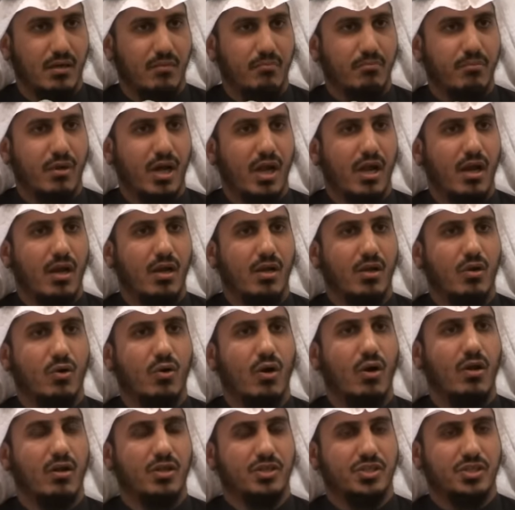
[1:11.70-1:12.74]
بل
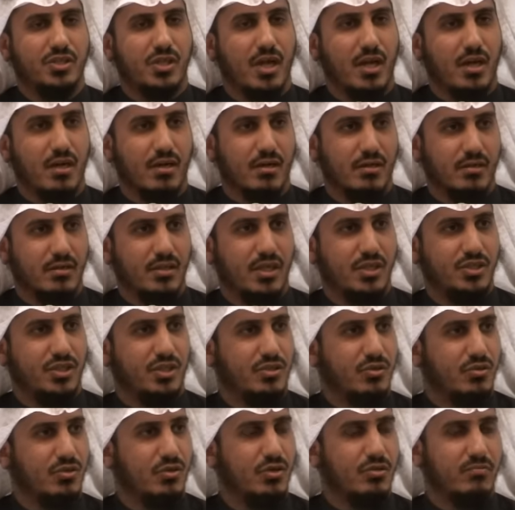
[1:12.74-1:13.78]
كل الشر
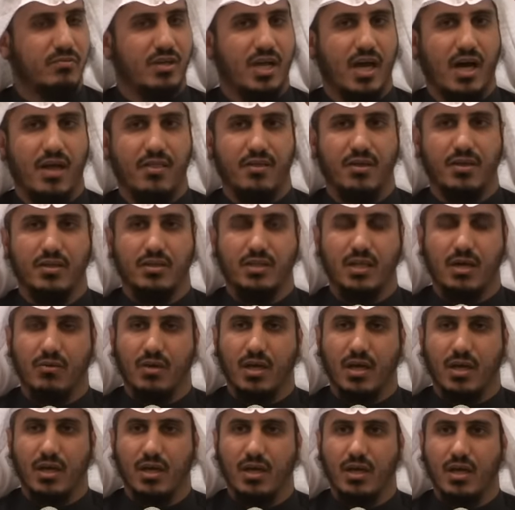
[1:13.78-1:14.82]
نجده من هذه
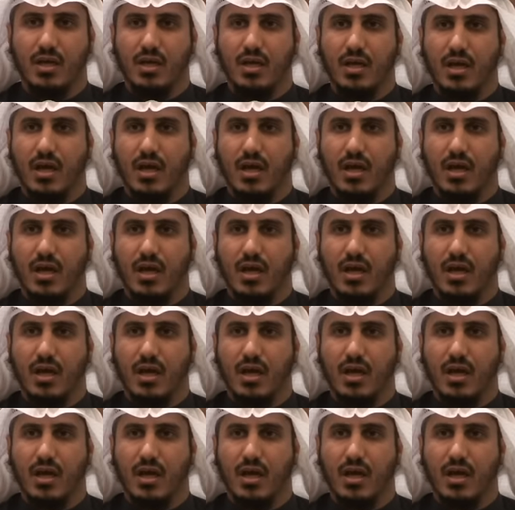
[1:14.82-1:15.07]
الدولة